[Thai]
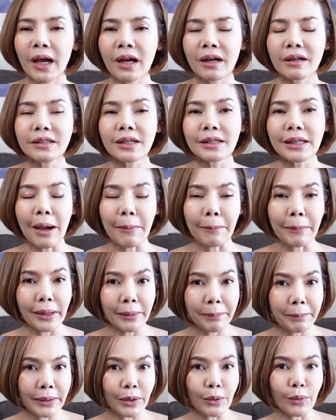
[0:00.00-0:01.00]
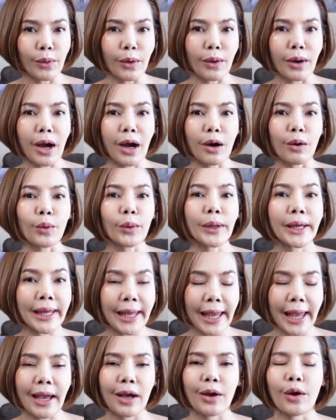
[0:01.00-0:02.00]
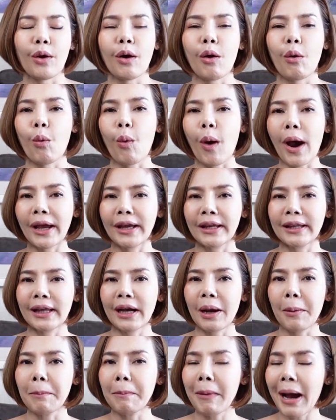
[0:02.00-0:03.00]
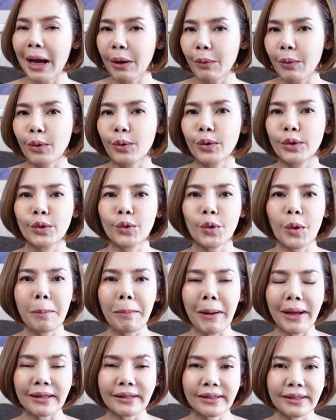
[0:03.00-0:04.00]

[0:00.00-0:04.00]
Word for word: ก็จะทำให้ผิวของเขาแก่กว่าวัยนะคะมากกว่าคนทั่วไป